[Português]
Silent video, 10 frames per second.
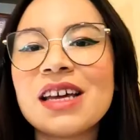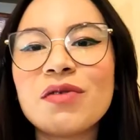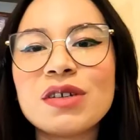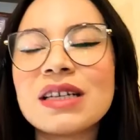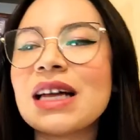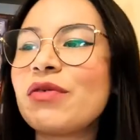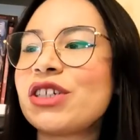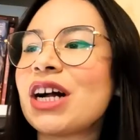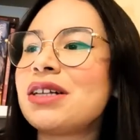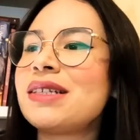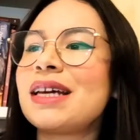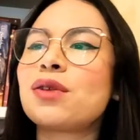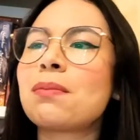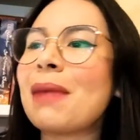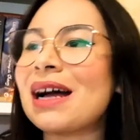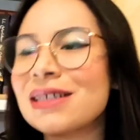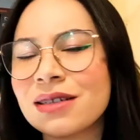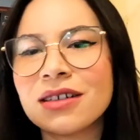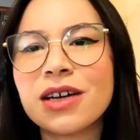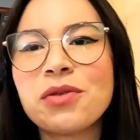aí você deve estar dizendo:
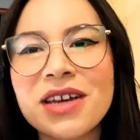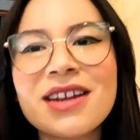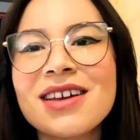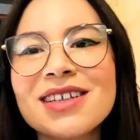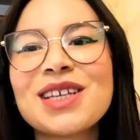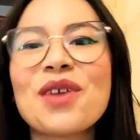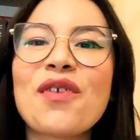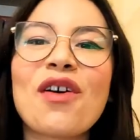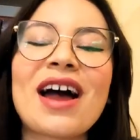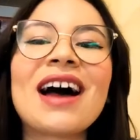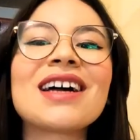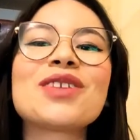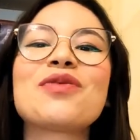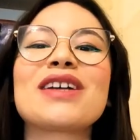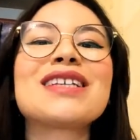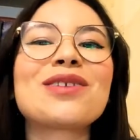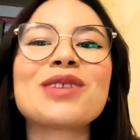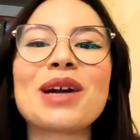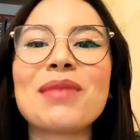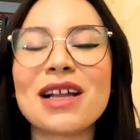"Massa, eu queria ser focado, fazer um
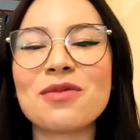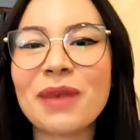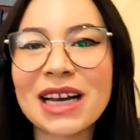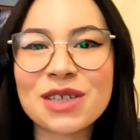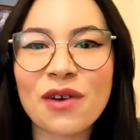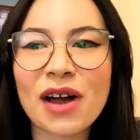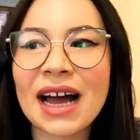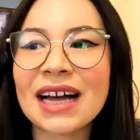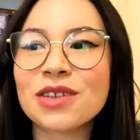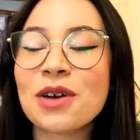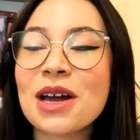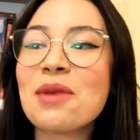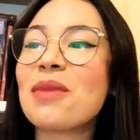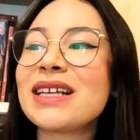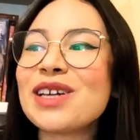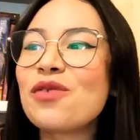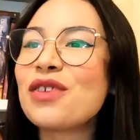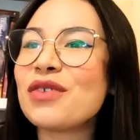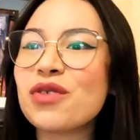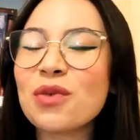trabalho mais focado, mas eu
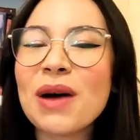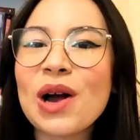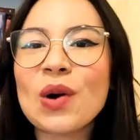vivo numa